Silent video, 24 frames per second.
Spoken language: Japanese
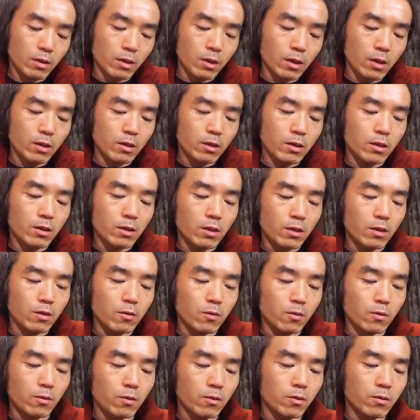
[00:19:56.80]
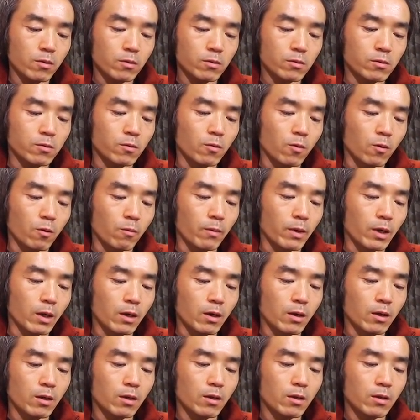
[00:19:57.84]
元気の黒ごま
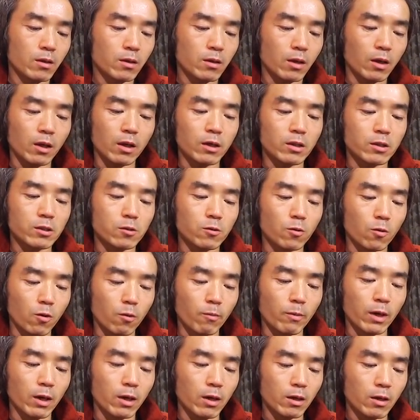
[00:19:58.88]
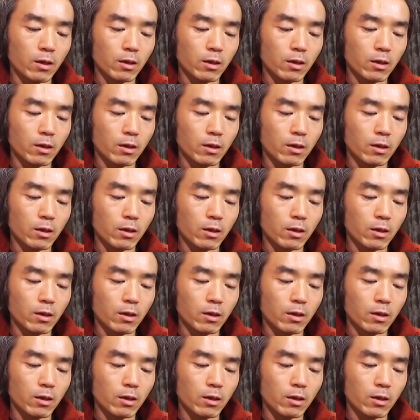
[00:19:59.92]
あ白ごま